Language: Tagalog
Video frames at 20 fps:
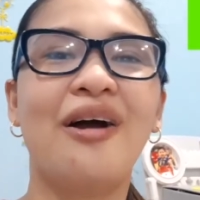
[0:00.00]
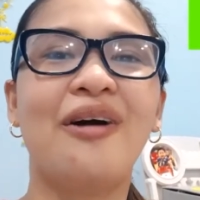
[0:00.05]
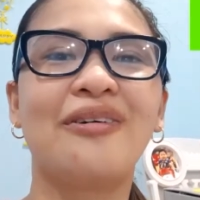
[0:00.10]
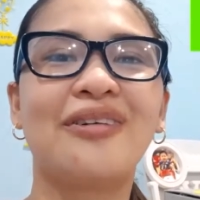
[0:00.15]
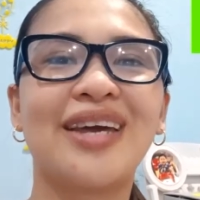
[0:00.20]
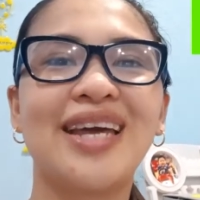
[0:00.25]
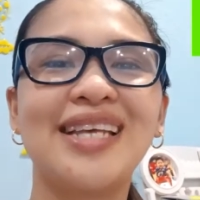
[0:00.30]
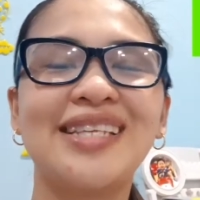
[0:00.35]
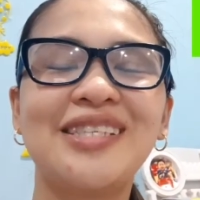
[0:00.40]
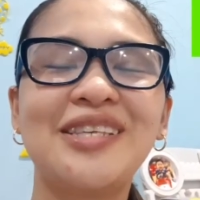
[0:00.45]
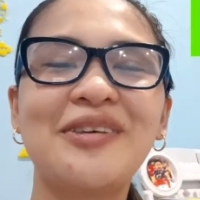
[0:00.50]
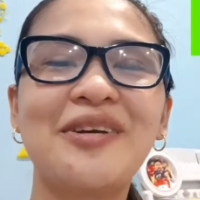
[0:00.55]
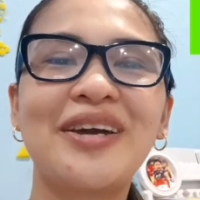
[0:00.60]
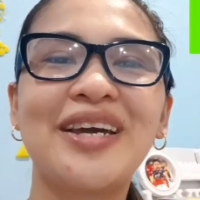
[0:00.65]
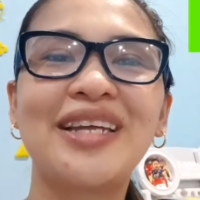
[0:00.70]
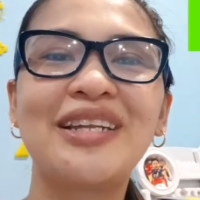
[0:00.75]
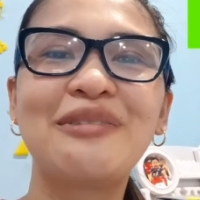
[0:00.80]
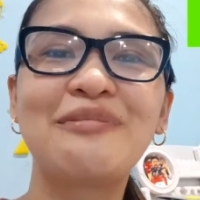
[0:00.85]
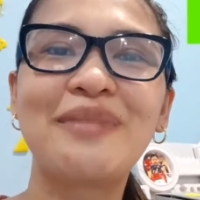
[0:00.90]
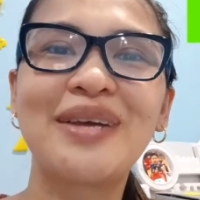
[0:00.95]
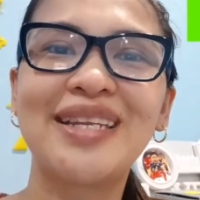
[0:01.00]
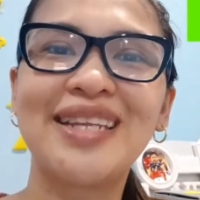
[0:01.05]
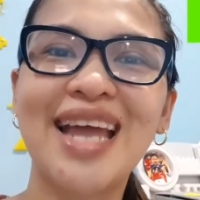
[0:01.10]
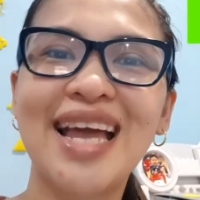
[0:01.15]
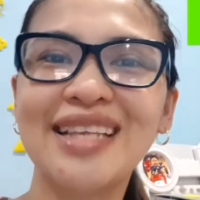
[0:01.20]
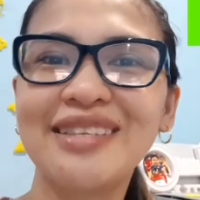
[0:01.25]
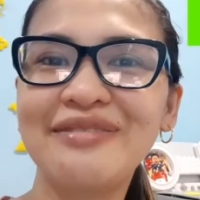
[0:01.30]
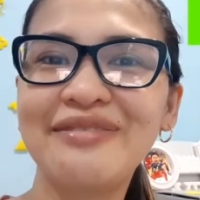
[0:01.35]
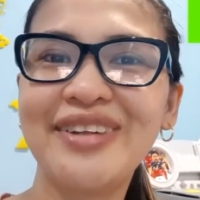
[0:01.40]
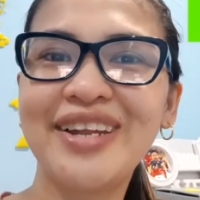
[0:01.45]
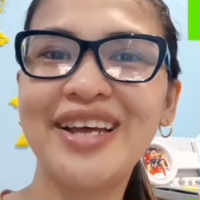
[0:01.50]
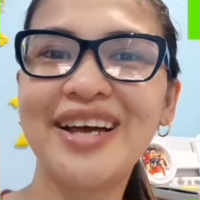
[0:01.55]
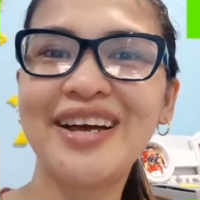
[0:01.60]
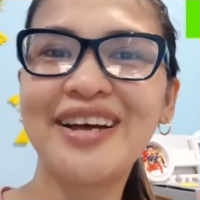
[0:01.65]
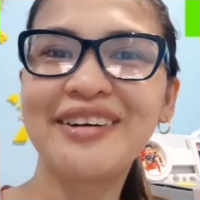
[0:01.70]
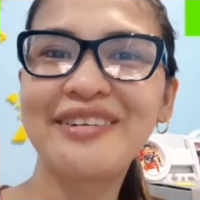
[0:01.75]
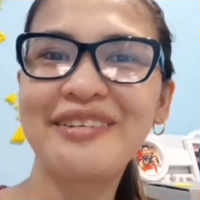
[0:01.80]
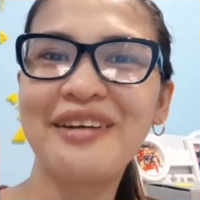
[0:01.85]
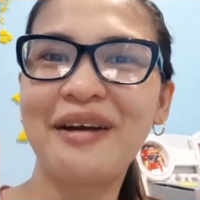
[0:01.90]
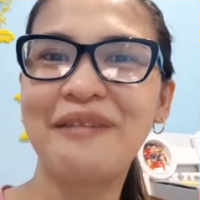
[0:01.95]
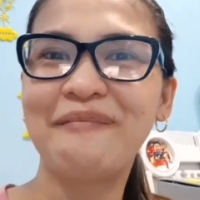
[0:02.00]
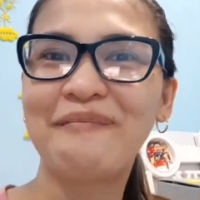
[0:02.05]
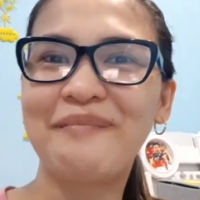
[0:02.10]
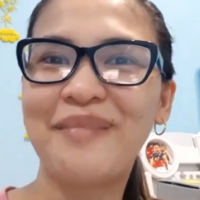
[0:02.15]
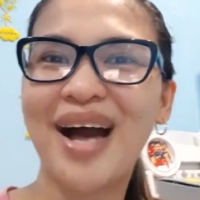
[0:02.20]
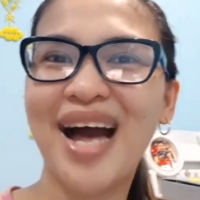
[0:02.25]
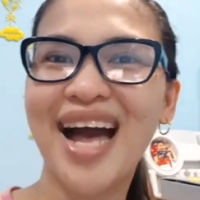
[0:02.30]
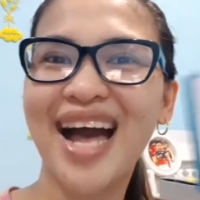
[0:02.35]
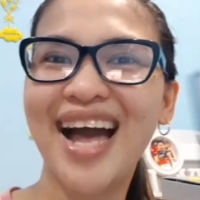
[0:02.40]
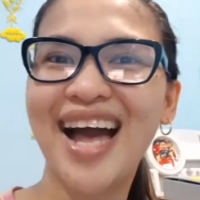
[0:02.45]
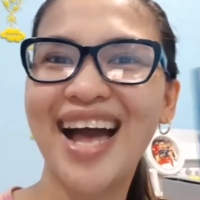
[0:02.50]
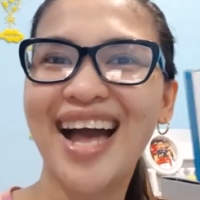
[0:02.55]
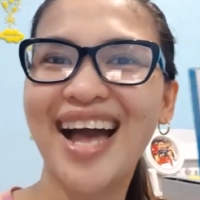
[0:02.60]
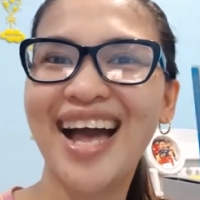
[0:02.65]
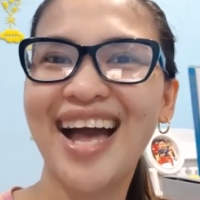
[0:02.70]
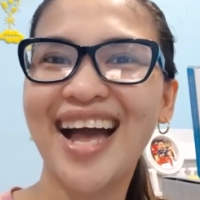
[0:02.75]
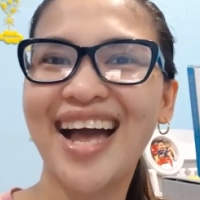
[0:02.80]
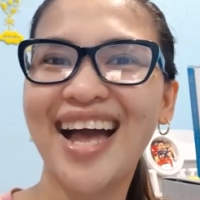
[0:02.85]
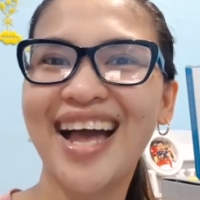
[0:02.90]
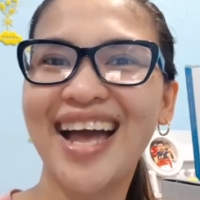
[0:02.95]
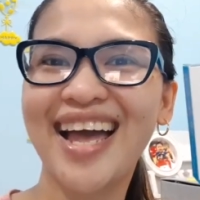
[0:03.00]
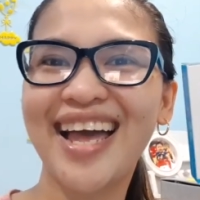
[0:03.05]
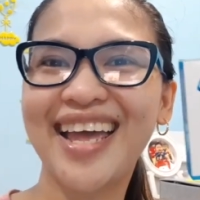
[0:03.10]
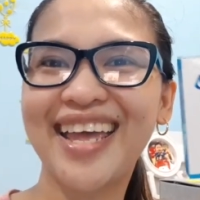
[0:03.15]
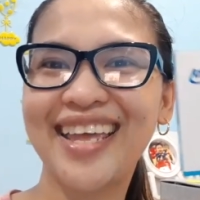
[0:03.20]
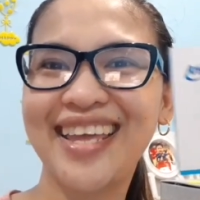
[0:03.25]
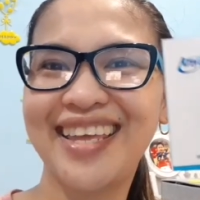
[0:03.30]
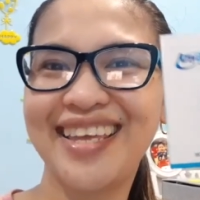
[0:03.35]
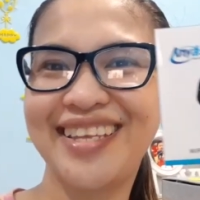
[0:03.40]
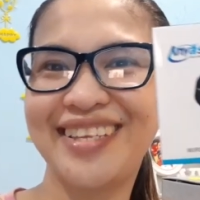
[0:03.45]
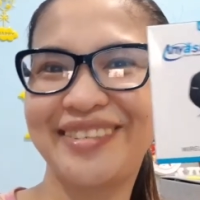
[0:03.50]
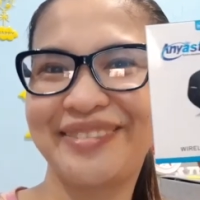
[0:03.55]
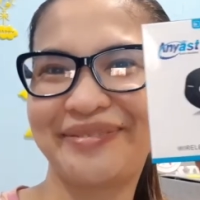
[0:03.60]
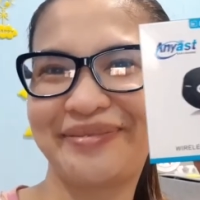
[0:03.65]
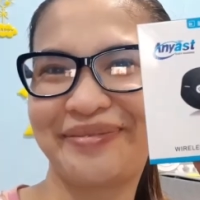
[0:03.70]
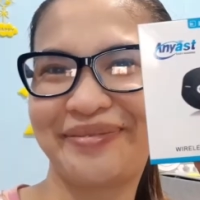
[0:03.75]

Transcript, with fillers: Okay, see you again on my next vlog. Bye!